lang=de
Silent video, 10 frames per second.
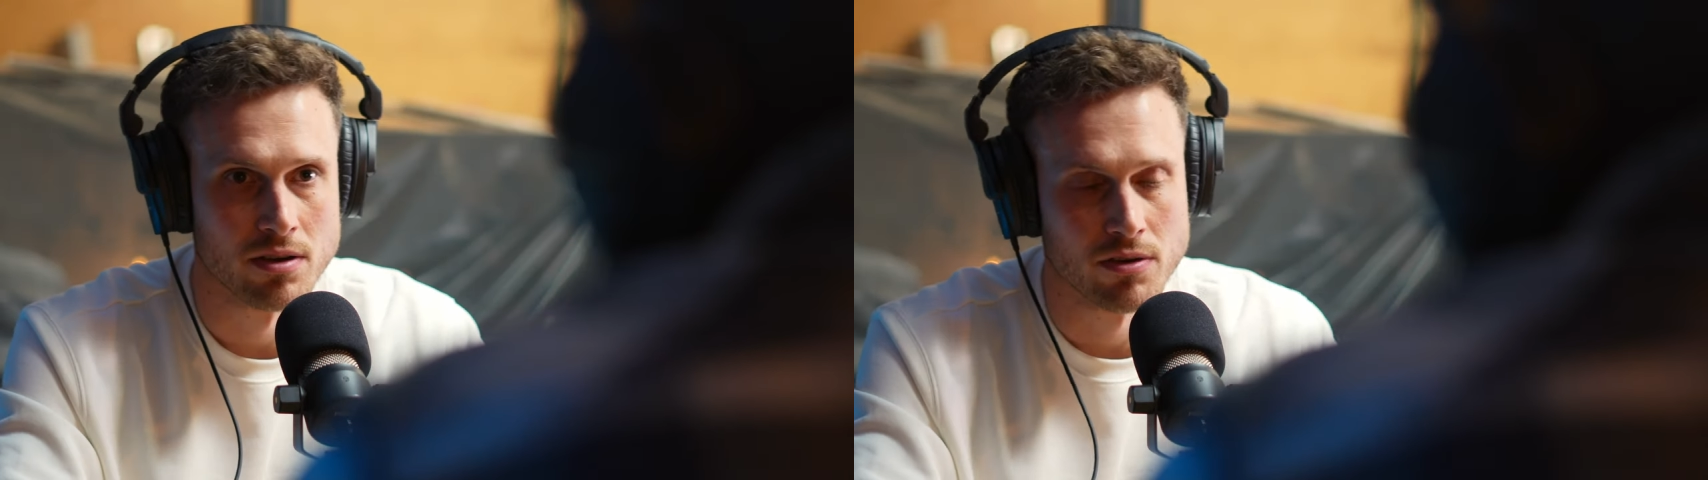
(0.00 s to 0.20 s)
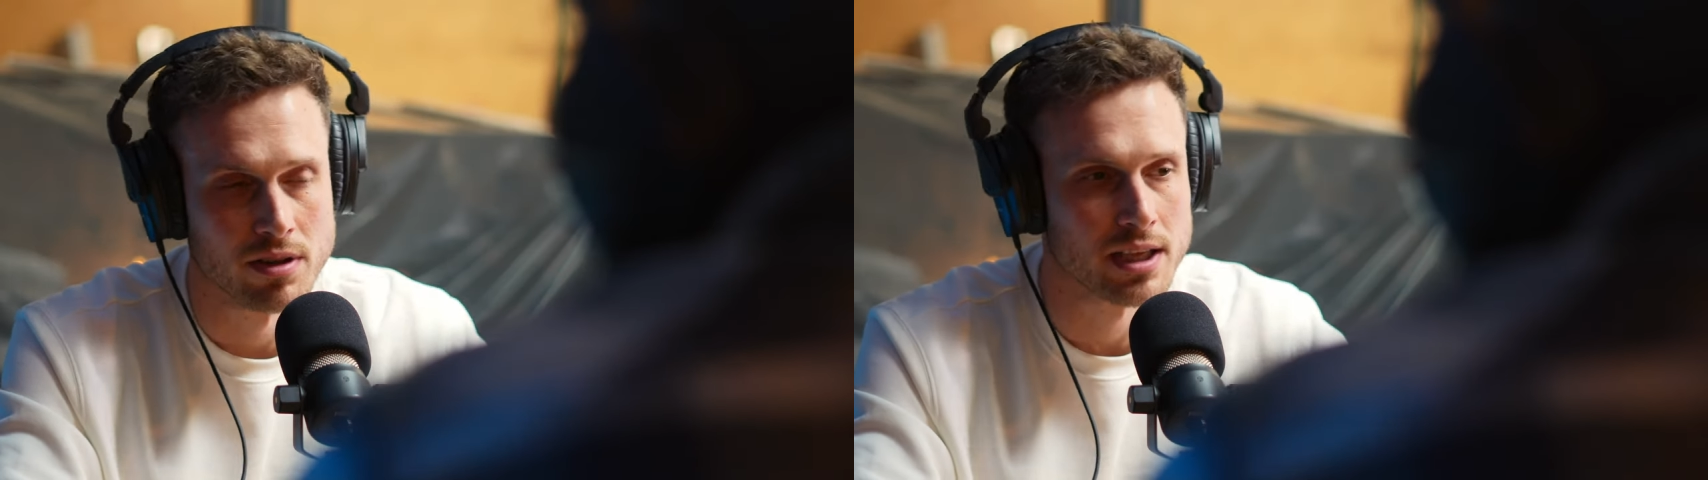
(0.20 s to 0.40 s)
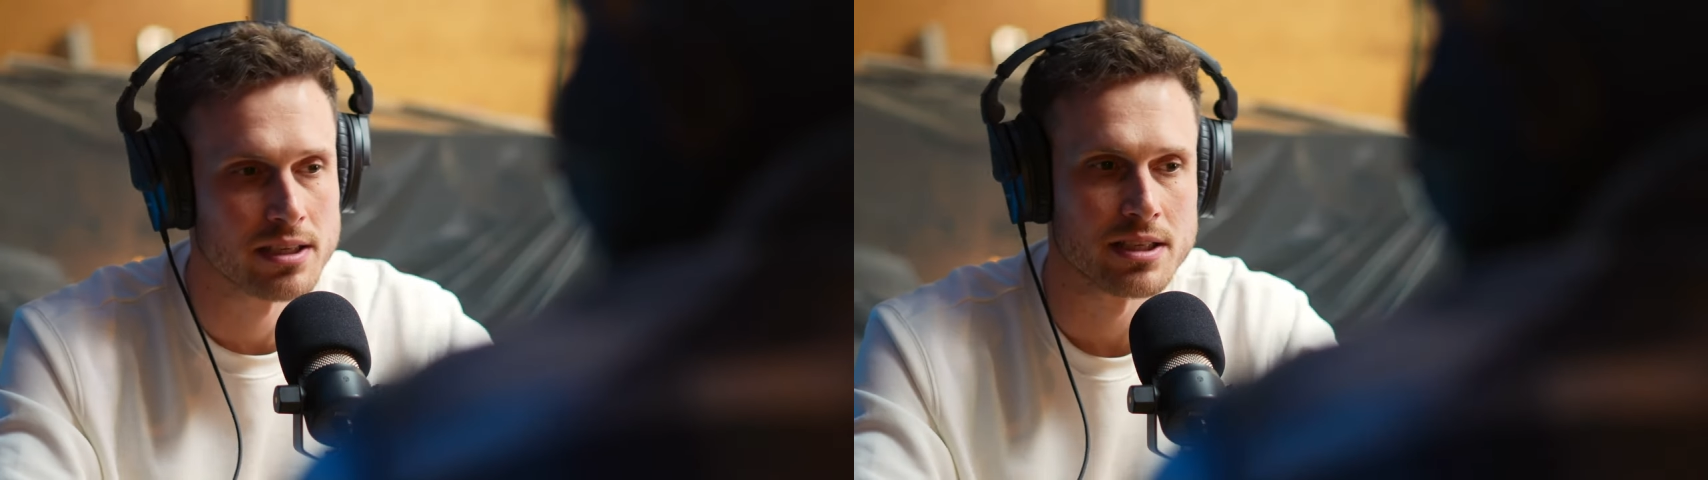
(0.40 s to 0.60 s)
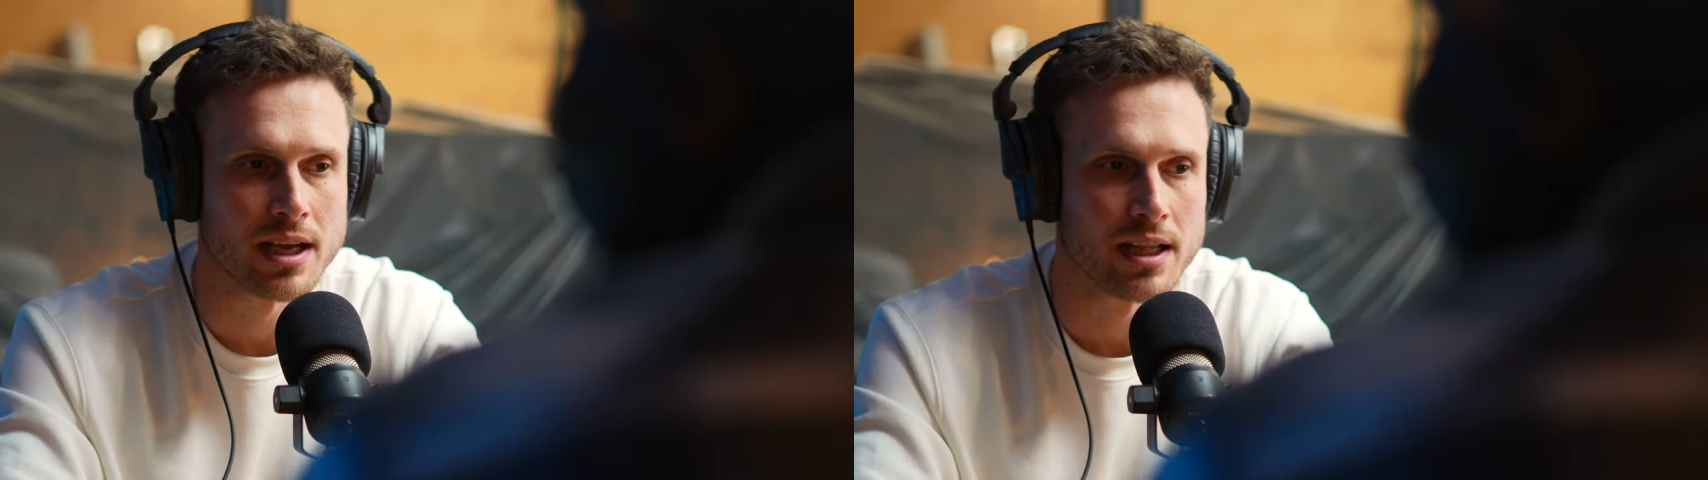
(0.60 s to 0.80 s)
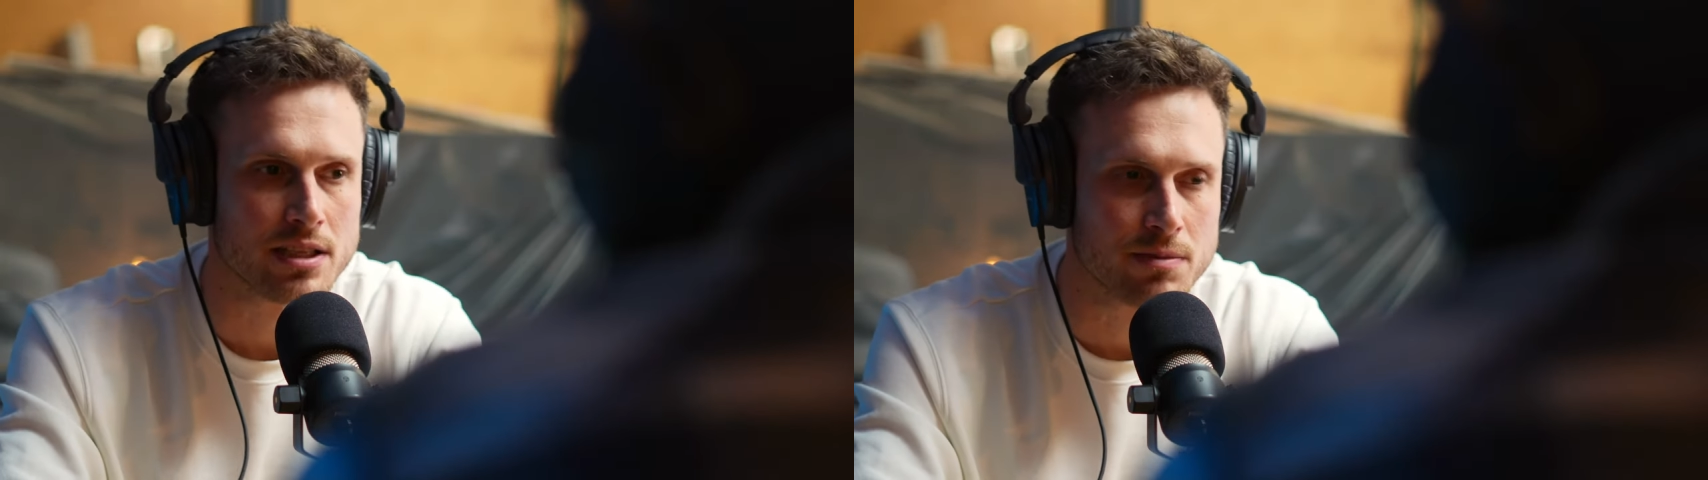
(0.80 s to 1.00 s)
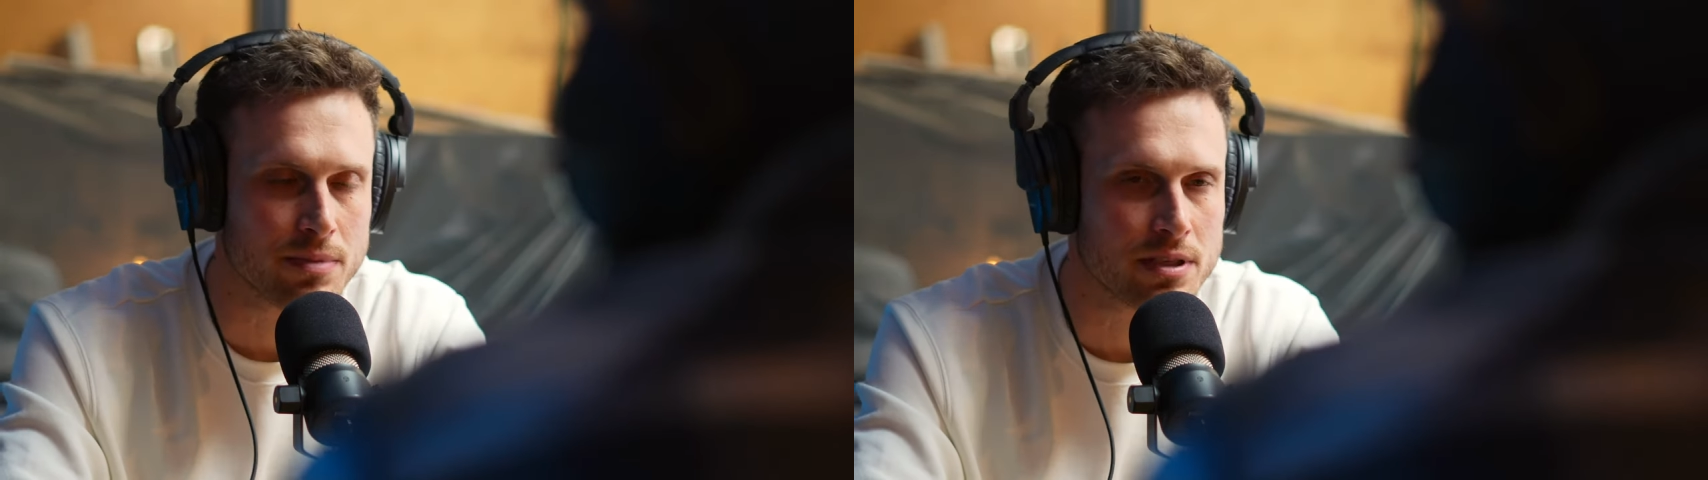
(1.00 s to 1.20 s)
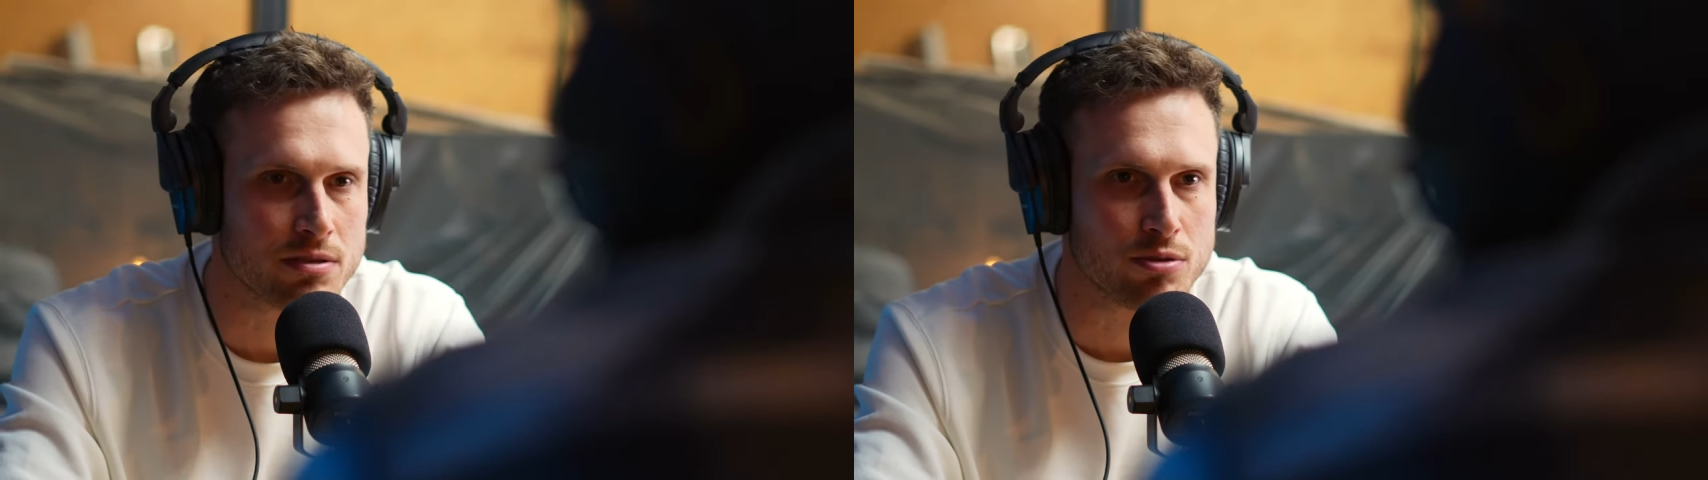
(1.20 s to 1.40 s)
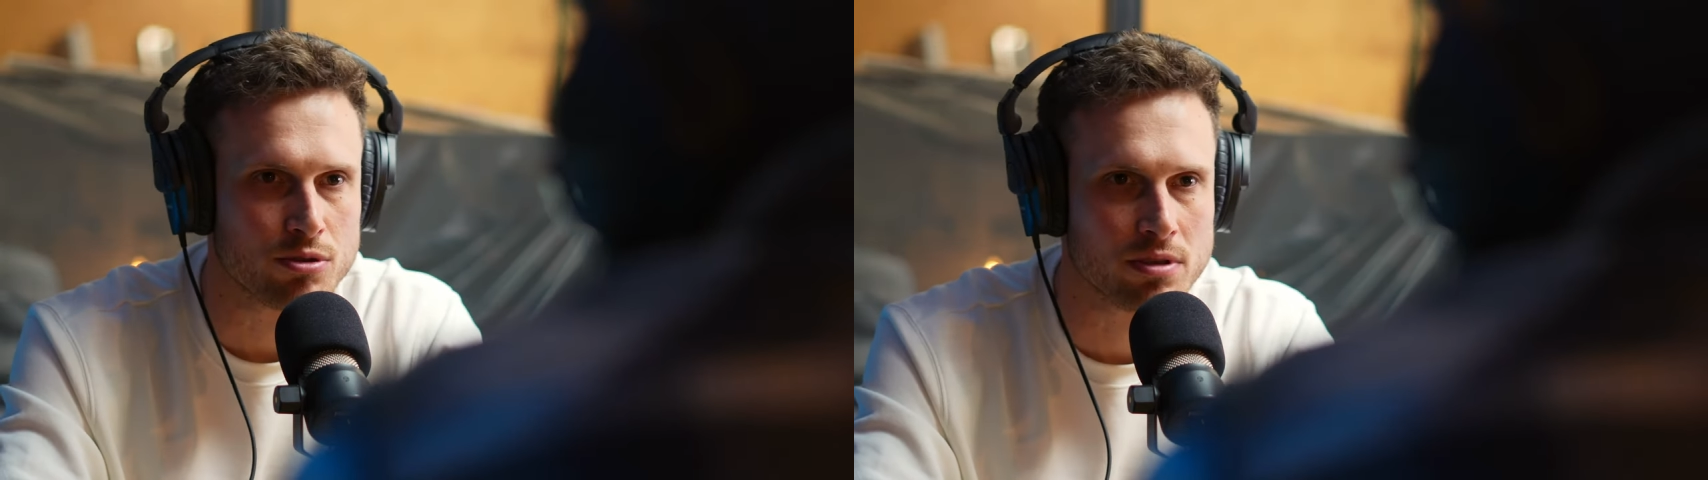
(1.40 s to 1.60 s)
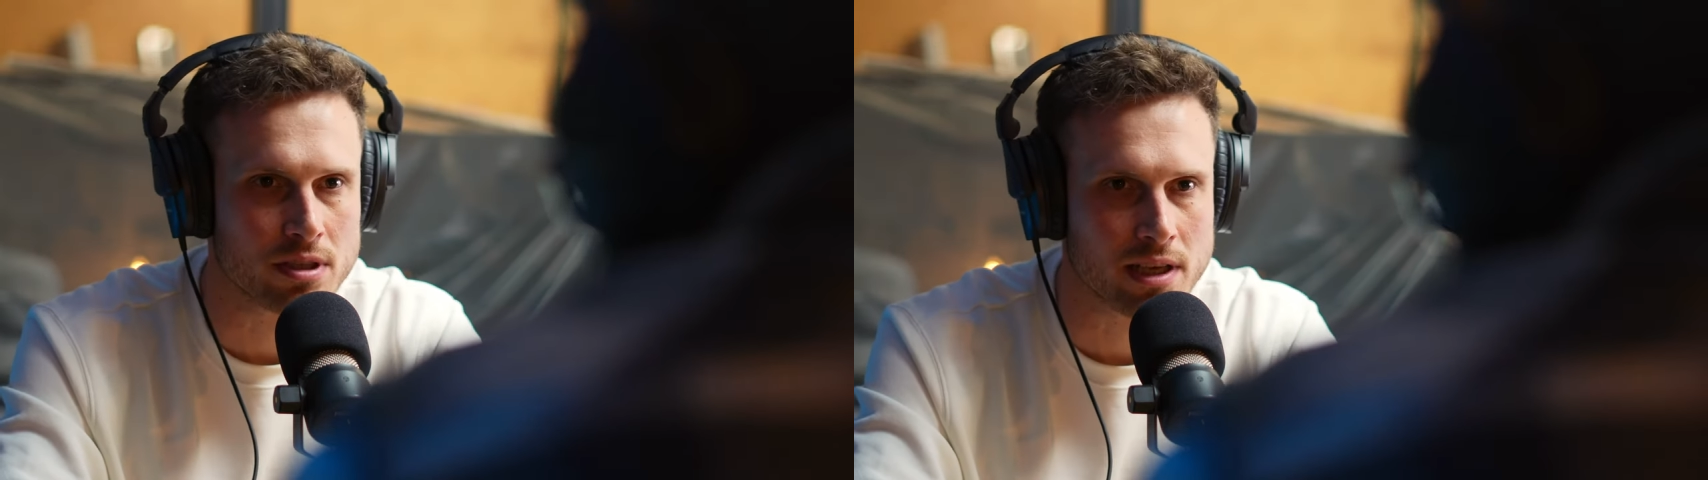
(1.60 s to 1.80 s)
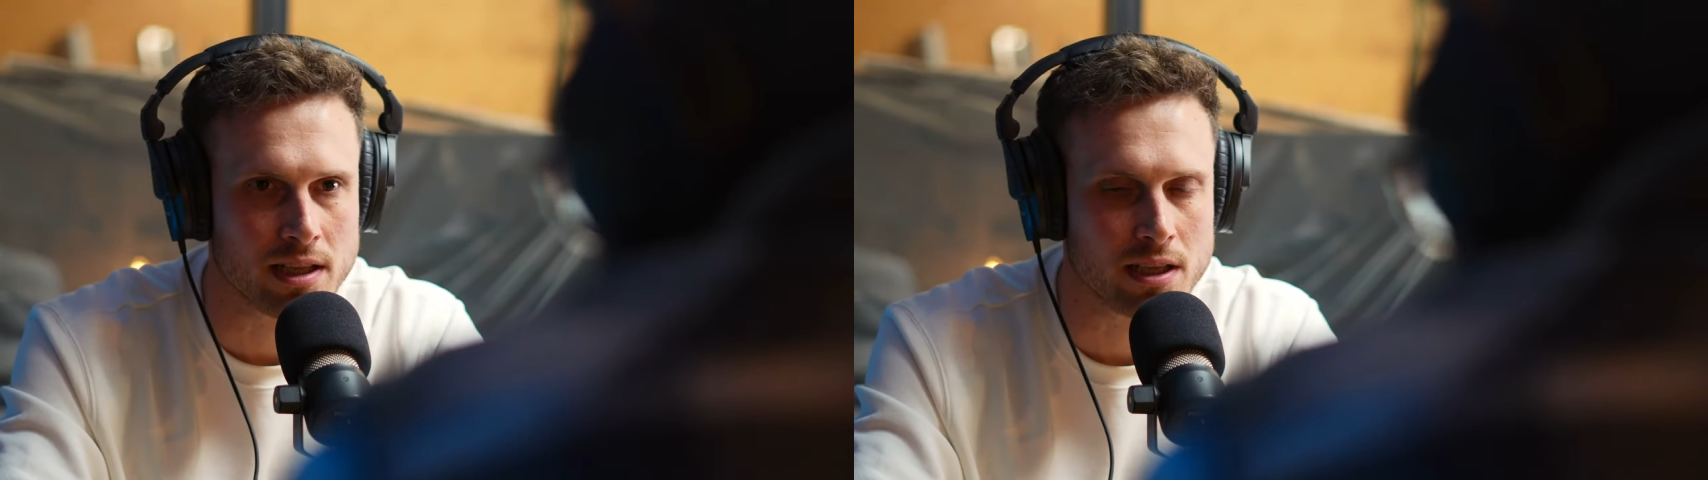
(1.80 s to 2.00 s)
Und das ist alles ein bisschen so zu
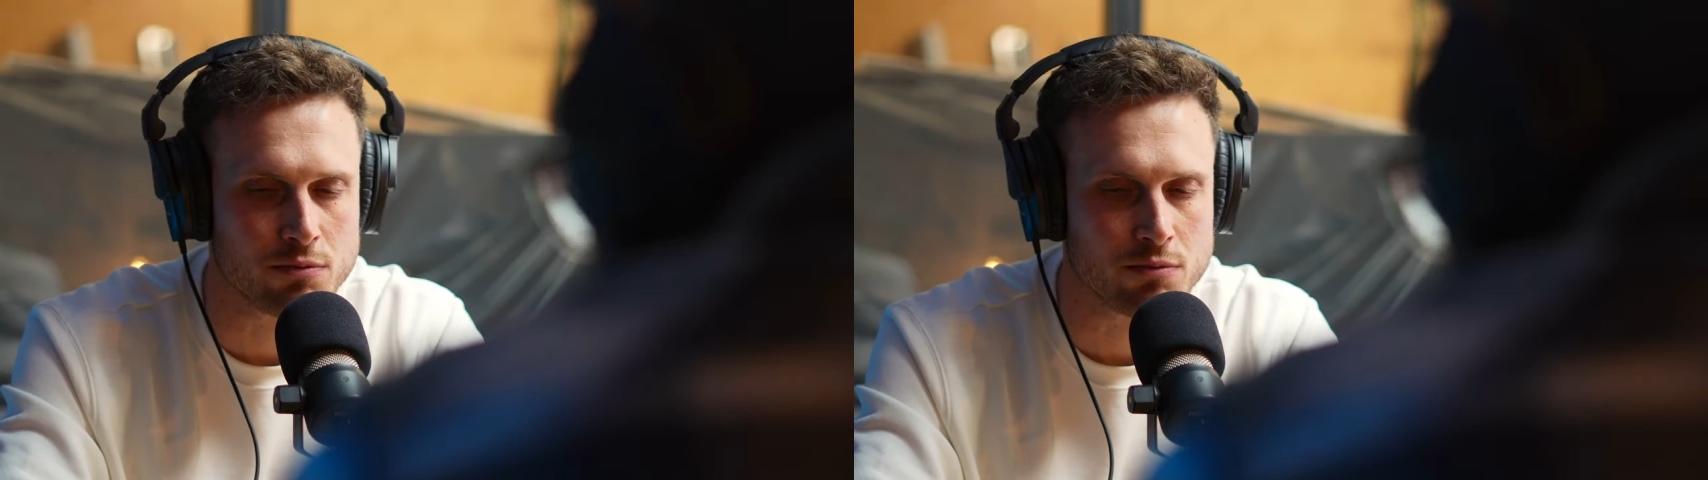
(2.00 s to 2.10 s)
riskant,